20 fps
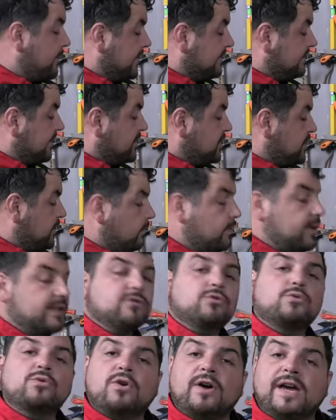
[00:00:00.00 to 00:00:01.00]

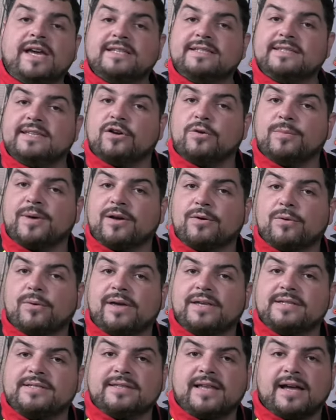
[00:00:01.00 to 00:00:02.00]
451S come
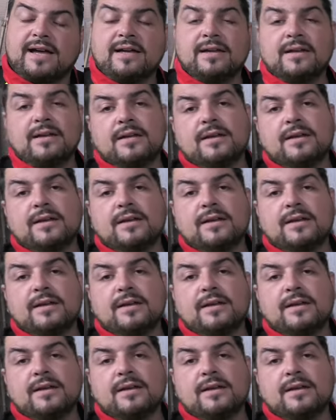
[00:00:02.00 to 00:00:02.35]
questa,